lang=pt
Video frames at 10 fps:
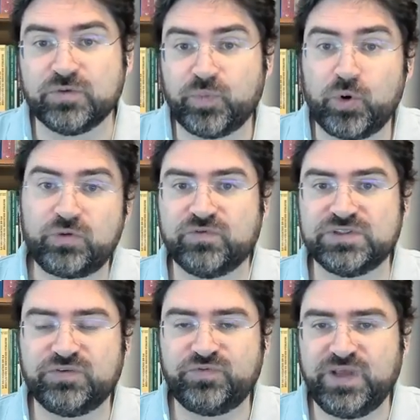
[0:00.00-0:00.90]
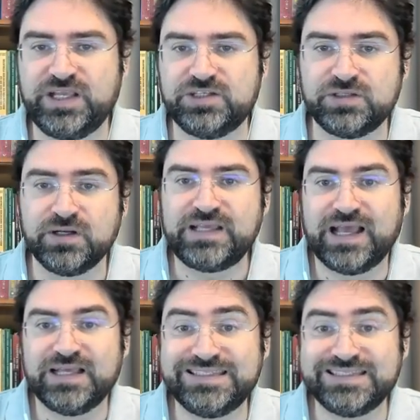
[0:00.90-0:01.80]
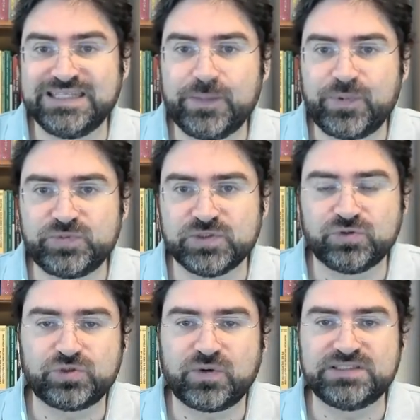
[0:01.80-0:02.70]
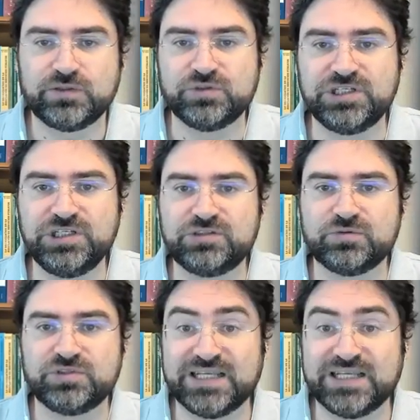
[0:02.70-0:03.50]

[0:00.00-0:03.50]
Um pouco que você fez, que é dizer para as pessoas quais são os riscos,